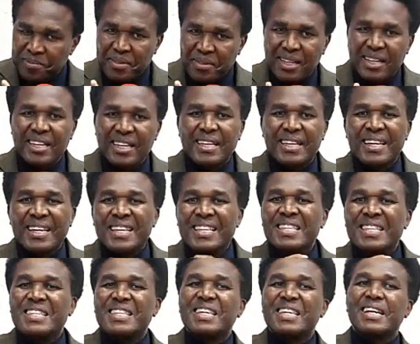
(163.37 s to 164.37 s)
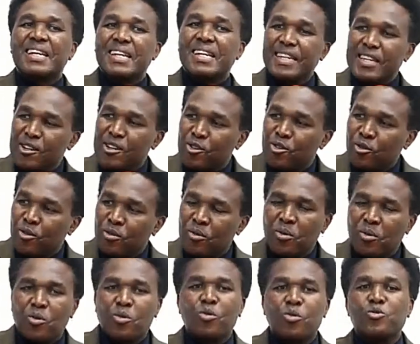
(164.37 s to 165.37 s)
e que interligam
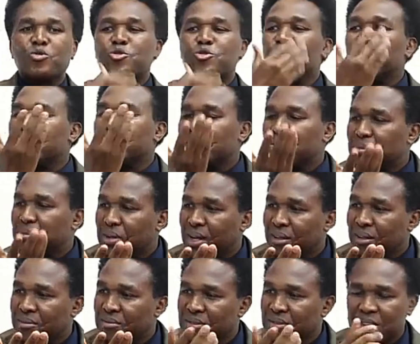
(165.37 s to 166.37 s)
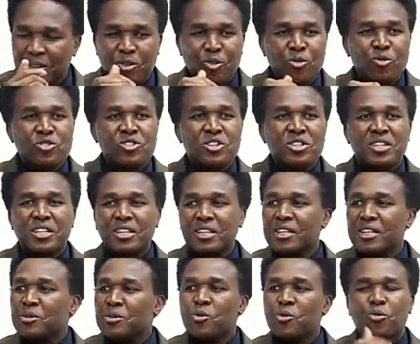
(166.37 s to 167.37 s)
com o sobrenatural, que nos
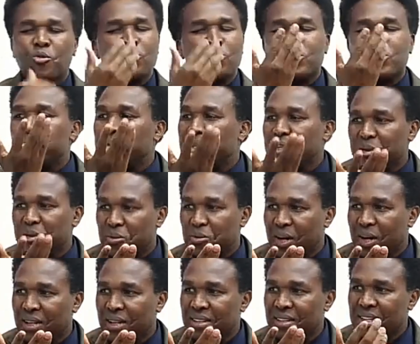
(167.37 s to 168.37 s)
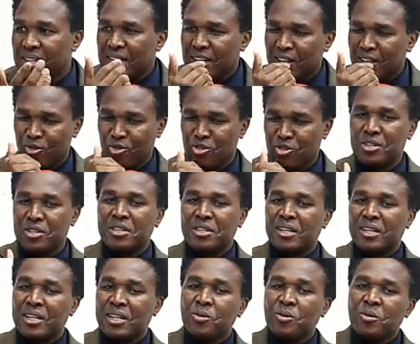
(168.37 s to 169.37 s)
interligam com o espiritual, que nos
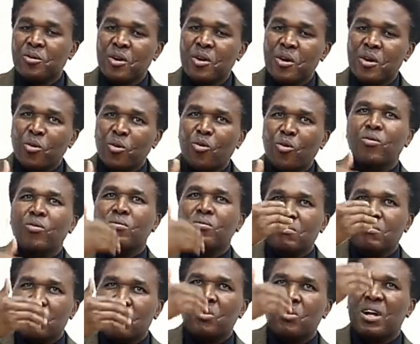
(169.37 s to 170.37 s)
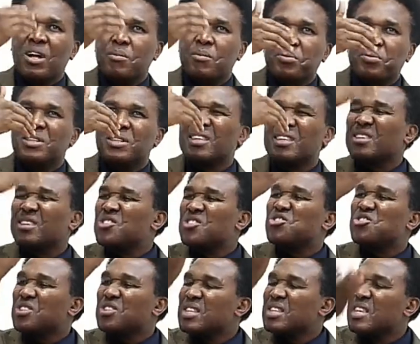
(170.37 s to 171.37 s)
interligam com o campo da
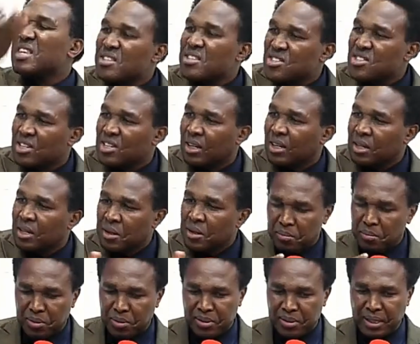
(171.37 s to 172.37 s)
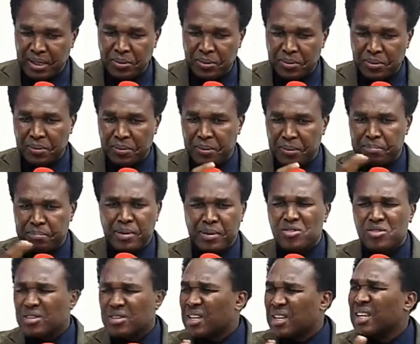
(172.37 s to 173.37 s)
transcendência. Portanto,
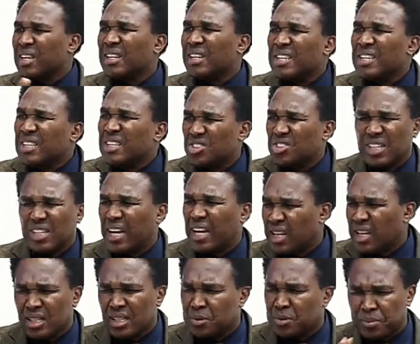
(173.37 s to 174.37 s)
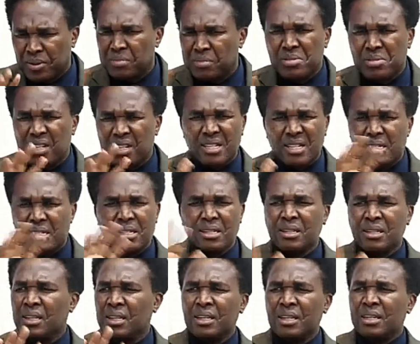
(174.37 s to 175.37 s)
penso que em linhas gerais, podemos dizer assim,
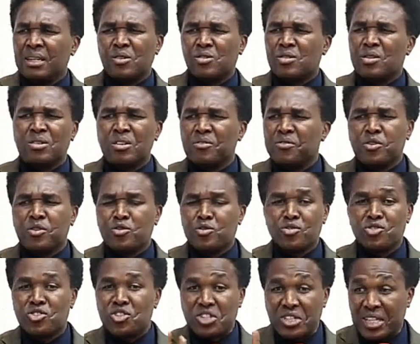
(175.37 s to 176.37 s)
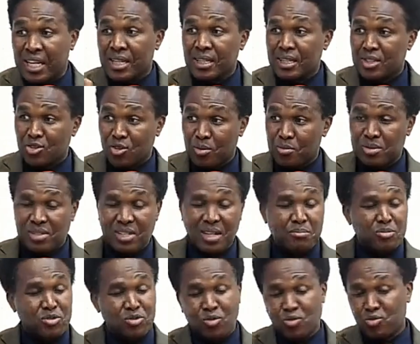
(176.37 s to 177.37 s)
não são definições estanques, como
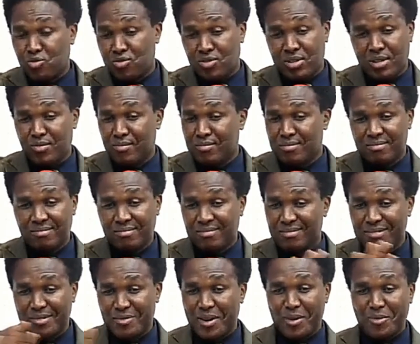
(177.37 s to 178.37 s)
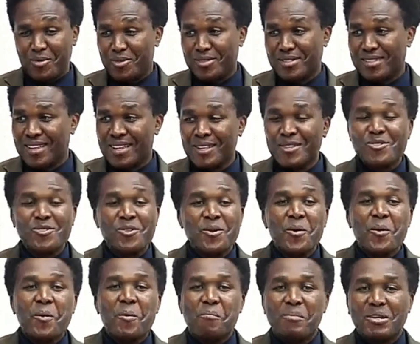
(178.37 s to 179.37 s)
sabes, não uhum. são, não há consenso,
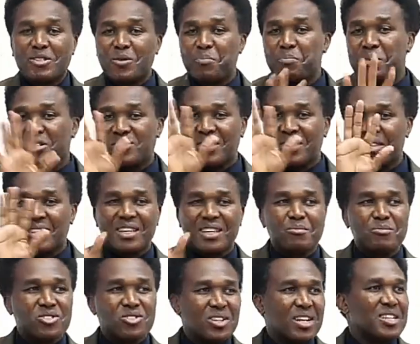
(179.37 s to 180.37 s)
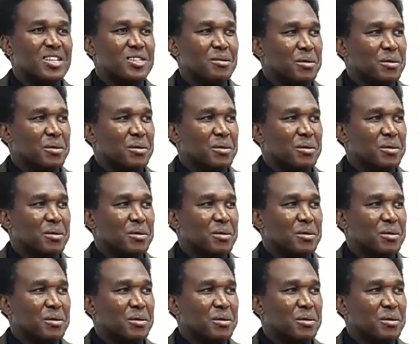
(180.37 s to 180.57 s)
é mas eu penso que em termos gerais é